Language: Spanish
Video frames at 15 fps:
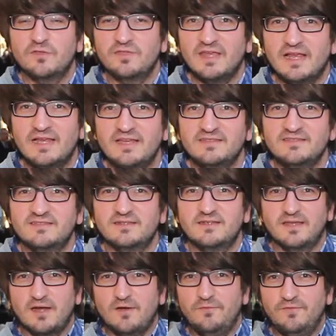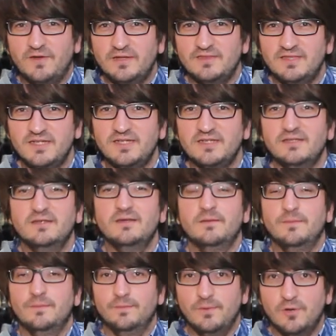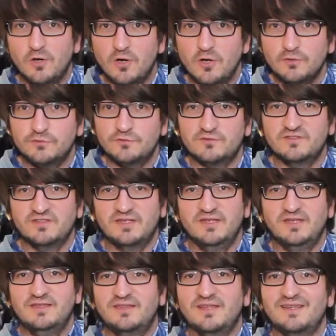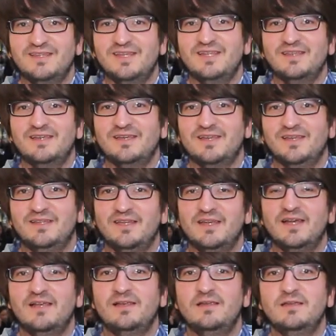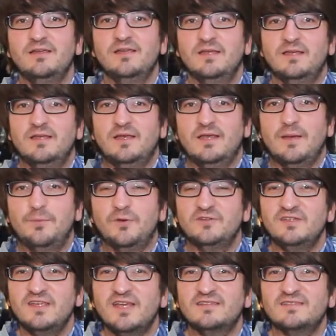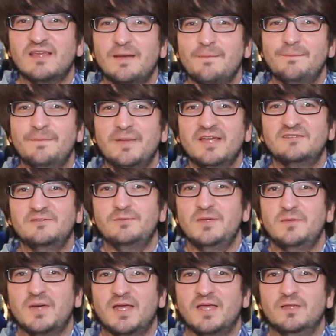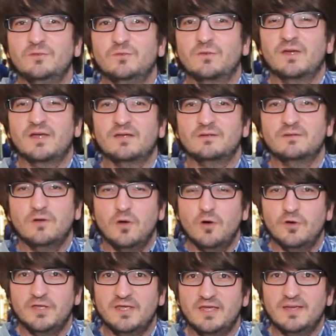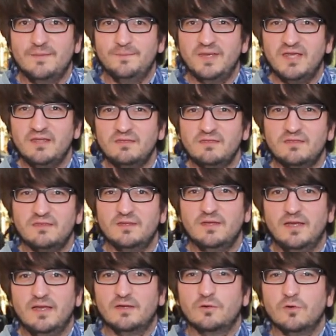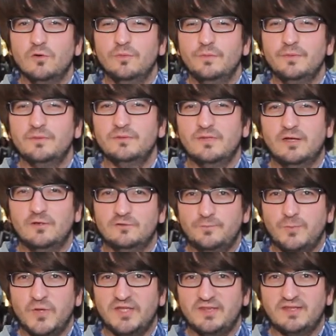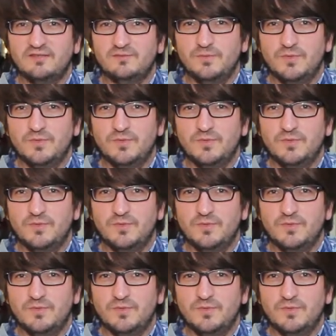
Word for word: sociales, crowdfunding, blogs, internet en general, la poesía está más viva que nunca. Hoy en vez, el Club de los Poetas